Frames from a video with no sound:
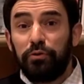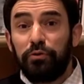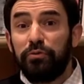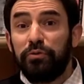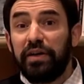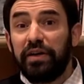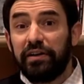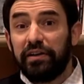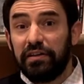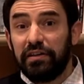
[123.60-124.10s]
di
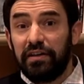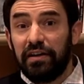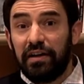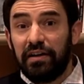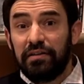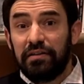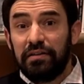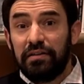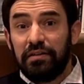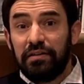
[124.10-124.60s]
una
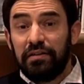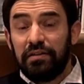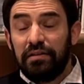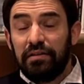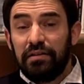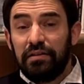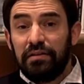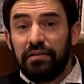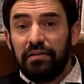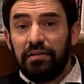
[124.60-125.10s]
riga,
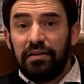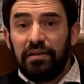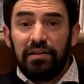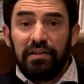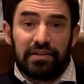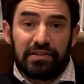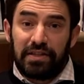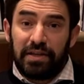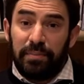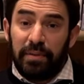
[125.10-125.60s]

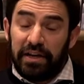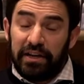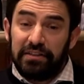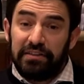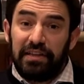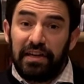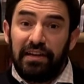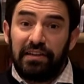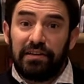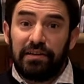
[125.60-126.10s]
la
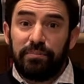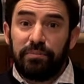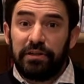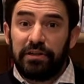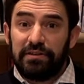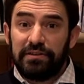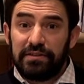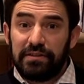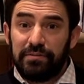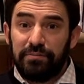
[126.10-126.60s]
samaritana per
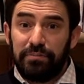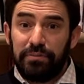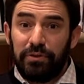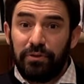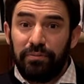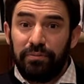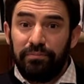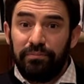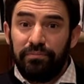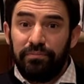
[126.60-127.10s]
esempio,
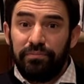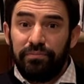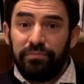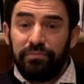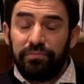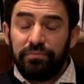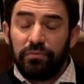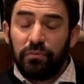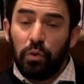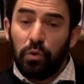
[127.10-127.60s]

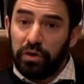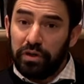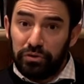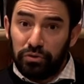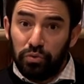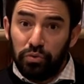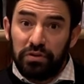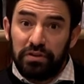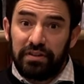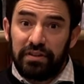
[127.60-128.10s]
o
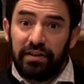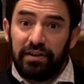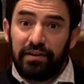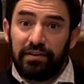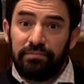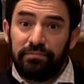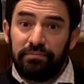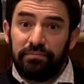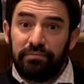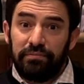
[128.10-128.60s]
l'adultera,
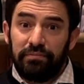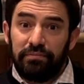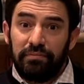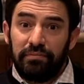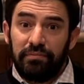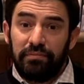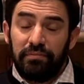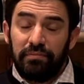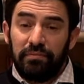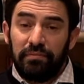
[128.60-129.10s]

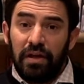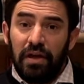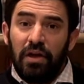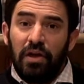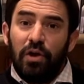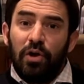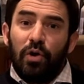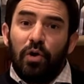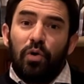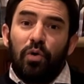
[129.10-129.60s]

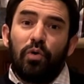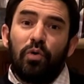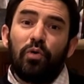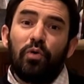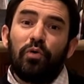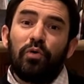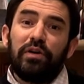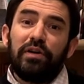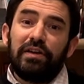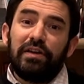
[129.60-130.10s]

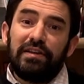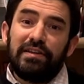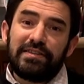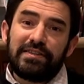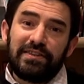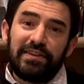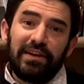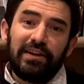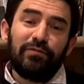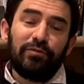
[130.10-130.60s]
o il
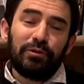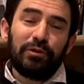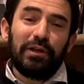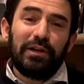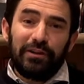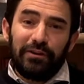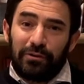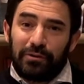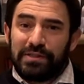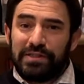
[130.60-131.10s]
servo
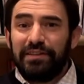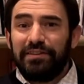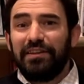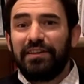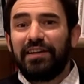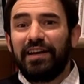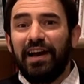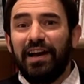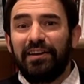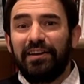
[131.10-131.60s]
delle nozze di
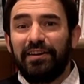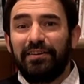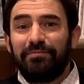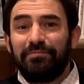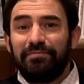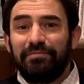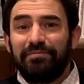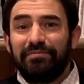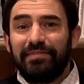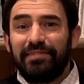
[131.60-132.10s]
Cana,
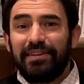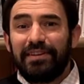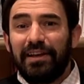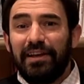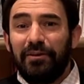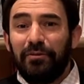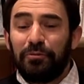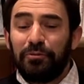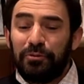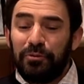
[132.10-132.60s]
che
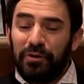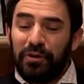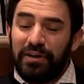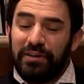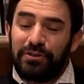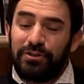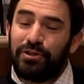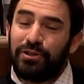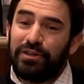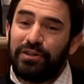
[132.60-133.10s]

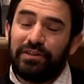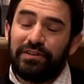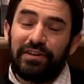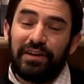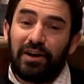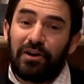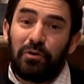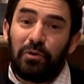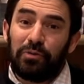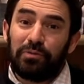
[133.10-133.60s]
l'autore ci,
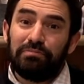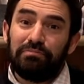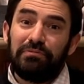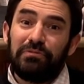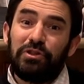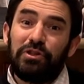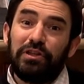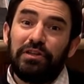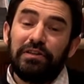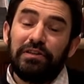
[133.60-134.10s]

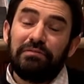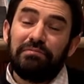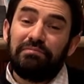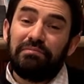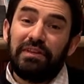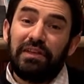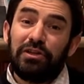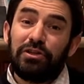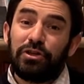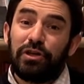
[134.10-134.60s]
ci
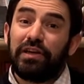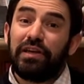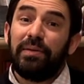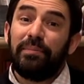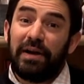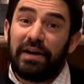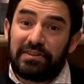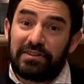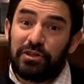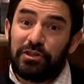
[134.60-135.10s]
dice
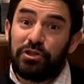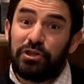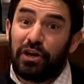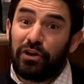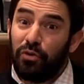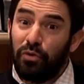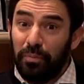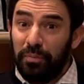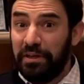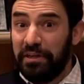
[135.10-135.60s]
chiamarsi
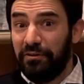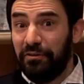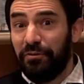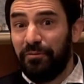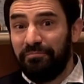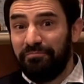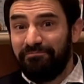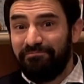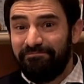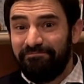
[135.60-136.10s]

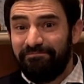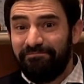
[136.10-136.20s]
Giacomino.